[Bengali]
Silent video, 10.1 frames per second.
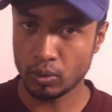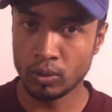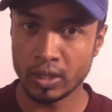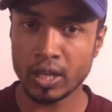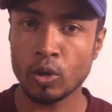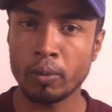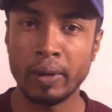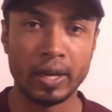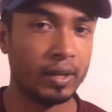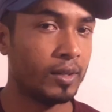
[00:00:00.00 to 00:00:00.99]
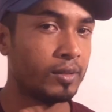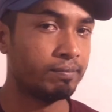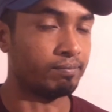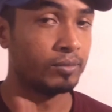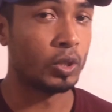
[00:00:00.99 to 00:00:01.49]
অন্যরা করবে
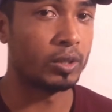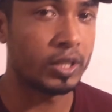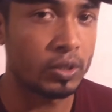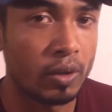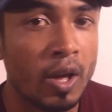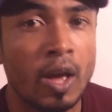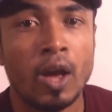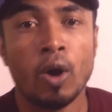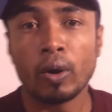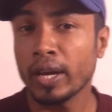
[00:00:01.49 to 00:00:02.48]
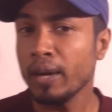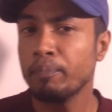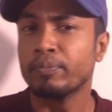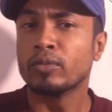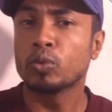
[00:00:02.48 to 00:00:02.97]
নট এট ওকে
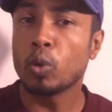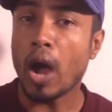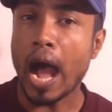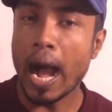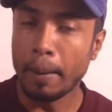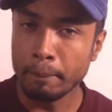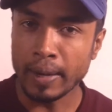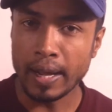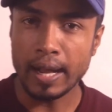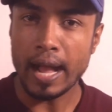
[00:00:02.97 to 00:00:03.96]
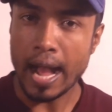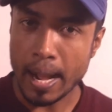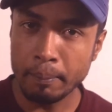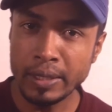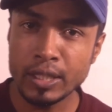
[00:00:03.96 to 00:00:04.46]
তো আমরা
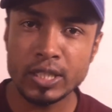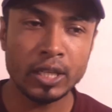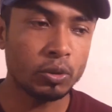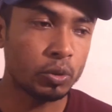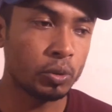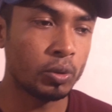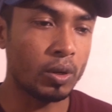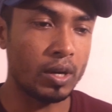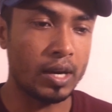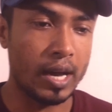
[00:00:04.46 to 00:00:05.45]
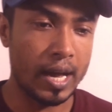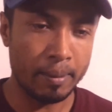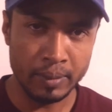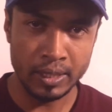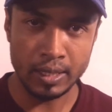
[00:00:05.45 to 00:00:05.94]
আমি যেহেতু
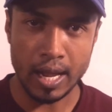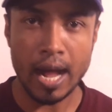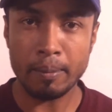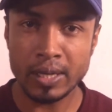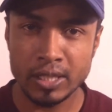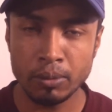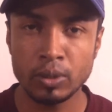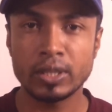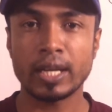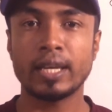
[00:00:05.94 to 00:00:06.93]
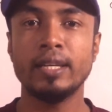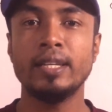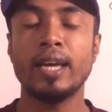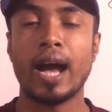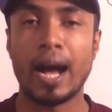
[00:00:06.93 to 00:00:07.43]
আমি আমার জীবনটাকে
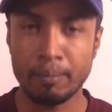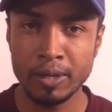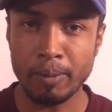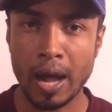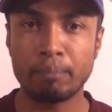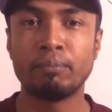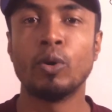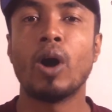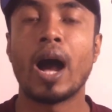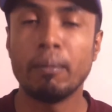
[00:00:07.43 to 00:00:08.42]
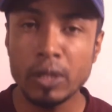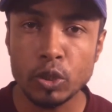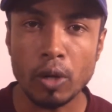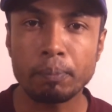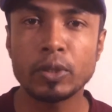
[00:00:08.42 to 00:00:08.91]
নিয়ে আমি ভাববো আমি
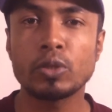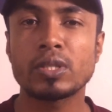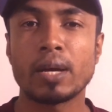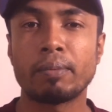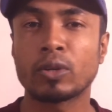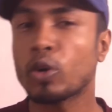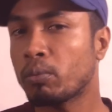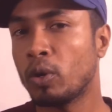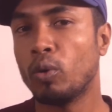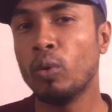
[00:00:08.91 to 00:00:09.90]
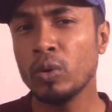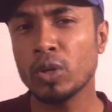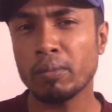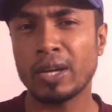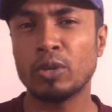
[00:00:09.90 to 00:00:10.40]
সব কিছু সাফার করব
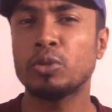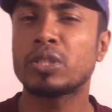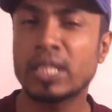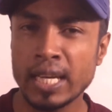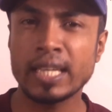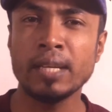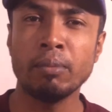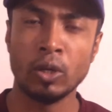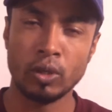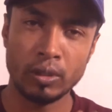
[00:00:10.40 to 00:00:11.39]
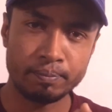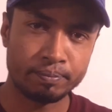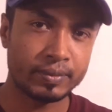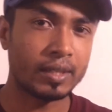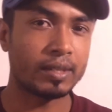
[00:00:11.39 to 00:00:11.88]
অন্য মানুষ কে কি বলল
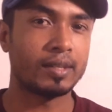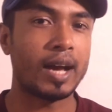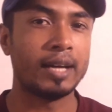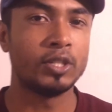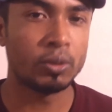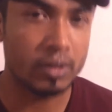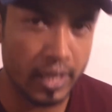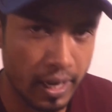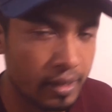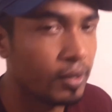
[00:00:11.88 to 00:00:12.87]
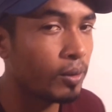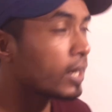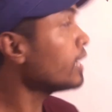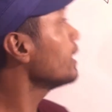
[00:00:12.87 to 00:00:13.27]
আই ডোন্ট কেয়ার ওকে